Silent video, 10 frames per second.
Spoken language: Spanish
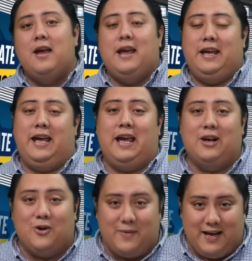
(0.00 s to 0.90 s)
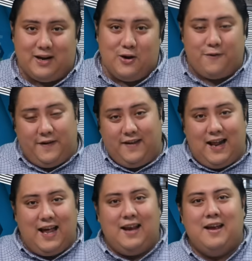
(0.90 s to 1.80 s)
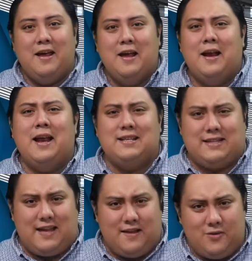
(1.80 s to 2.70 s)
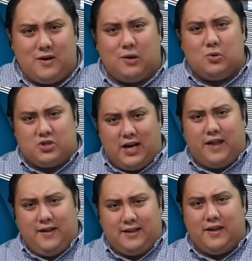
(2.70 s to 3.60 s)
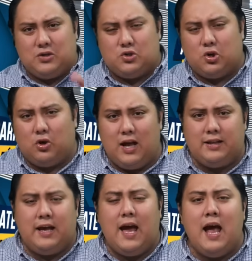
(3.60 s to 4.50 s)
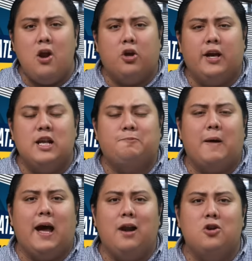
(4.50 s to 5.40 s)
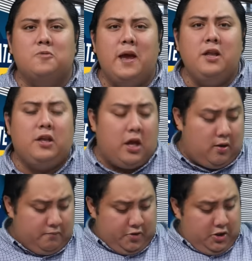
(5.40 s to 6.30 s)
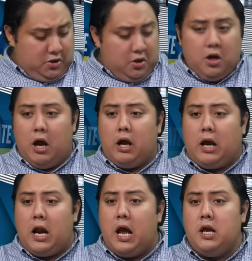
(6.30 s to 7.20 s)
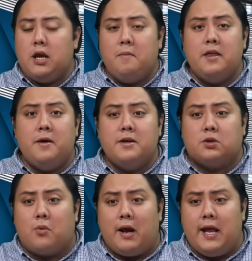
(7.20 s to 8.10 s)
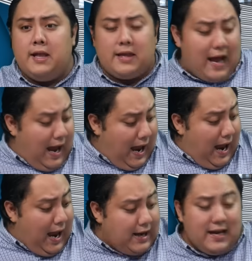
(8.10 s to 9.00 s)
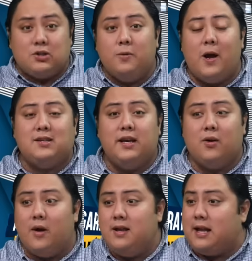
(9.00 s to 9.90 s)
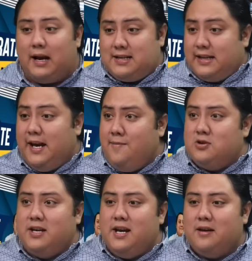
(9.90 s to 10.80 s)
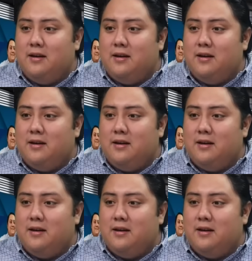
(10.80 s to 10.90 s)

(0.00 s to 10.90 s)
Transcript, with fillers: y el gobierno federal le está dando una cucharadita de su chocolate. Ah, ¿no quieres pagar los 20? Ah, caray, ya me debes 40. Ah, ya subió a 50. Le seguimos, ¿eh?